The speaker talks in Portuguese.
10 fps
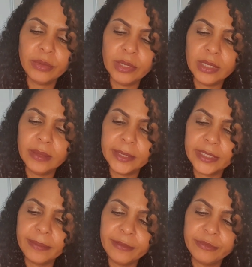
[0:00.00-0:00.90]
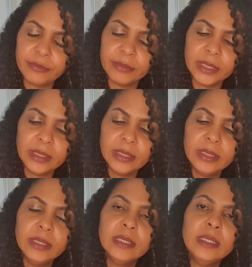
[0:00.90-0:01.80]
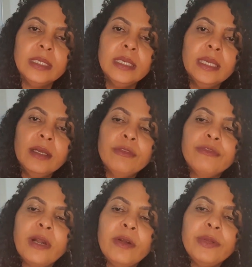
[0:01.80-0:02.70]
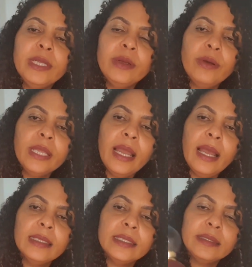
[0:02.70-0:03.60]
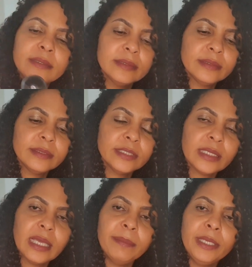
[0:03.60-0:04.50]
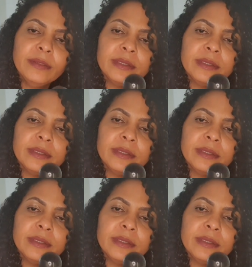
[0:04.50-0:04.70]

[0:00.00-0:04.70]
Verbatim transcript: que eu amo esse perfume. É o Faraway Royale. Já tá bem